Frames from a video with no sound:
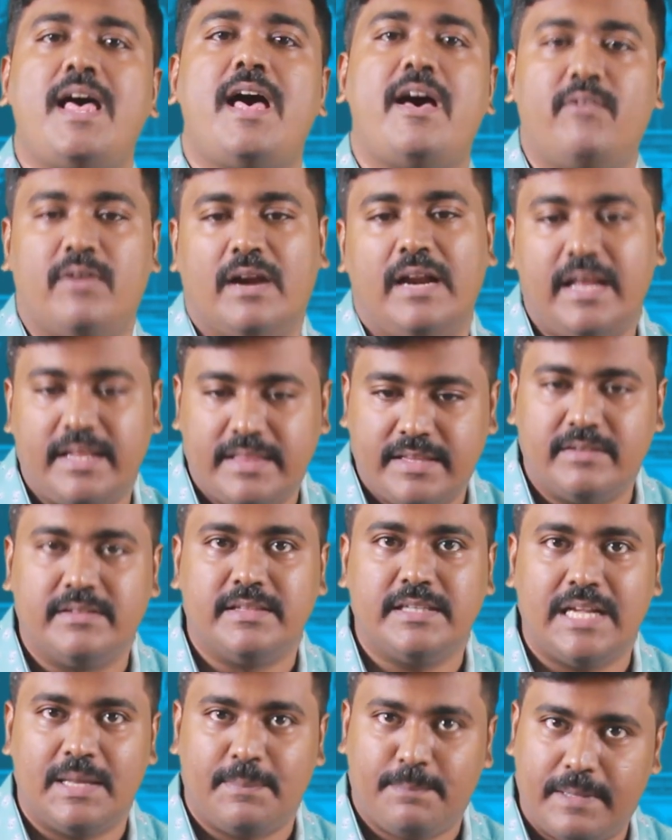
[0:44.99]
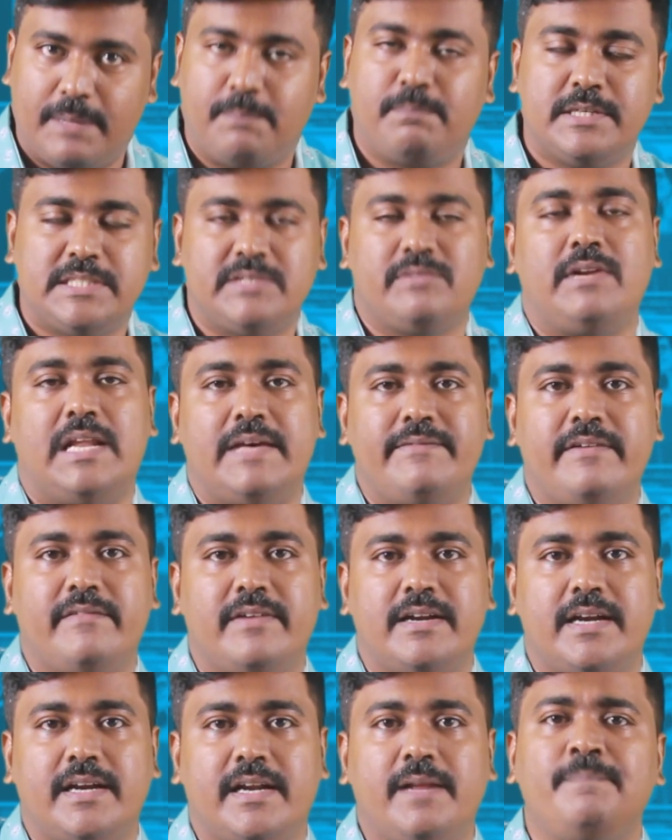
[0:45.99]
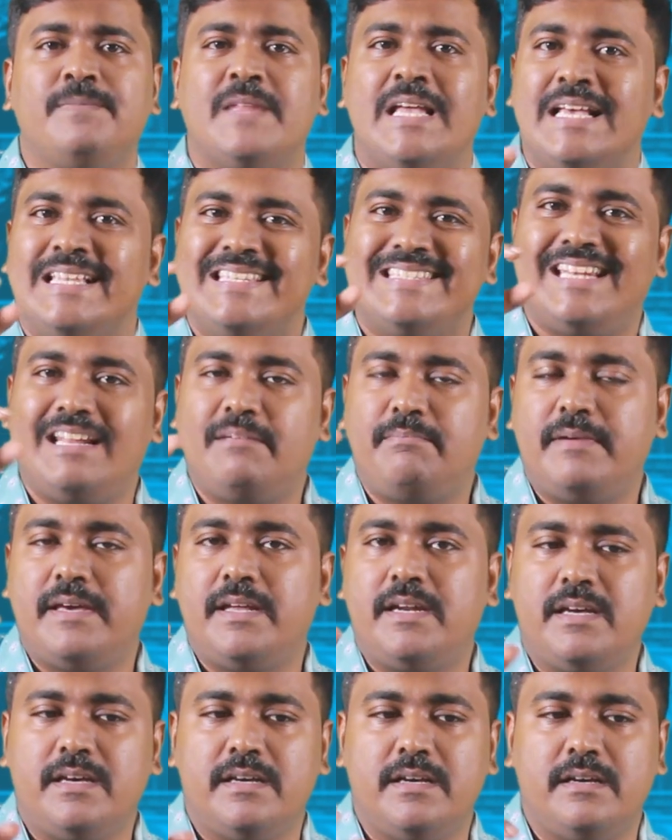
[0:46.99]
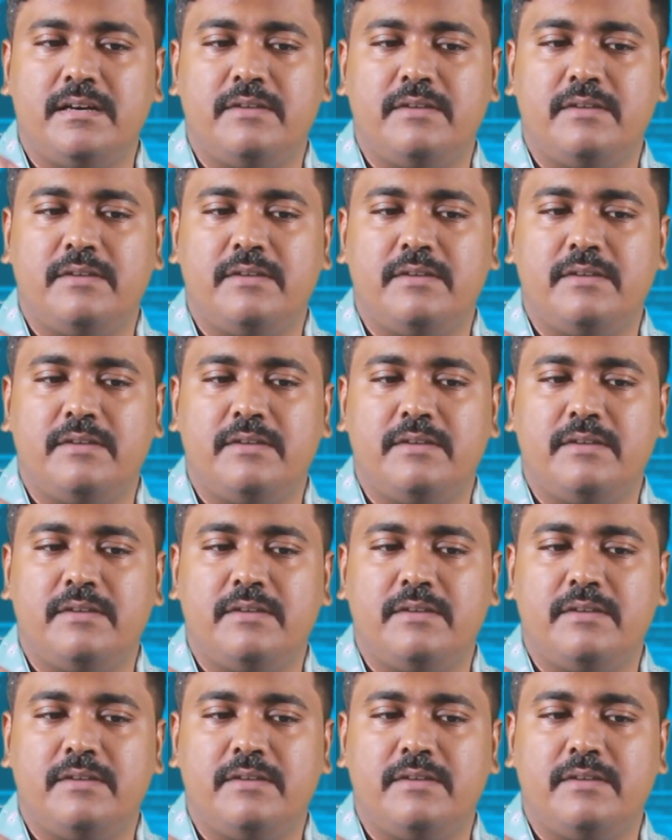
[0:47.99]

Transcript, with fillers: தான் அவரெல்லாம் அந்த வந்து நான் பர்பஸ்ஃபுல்லாகவே விட்டுட்டேன் சில பேர்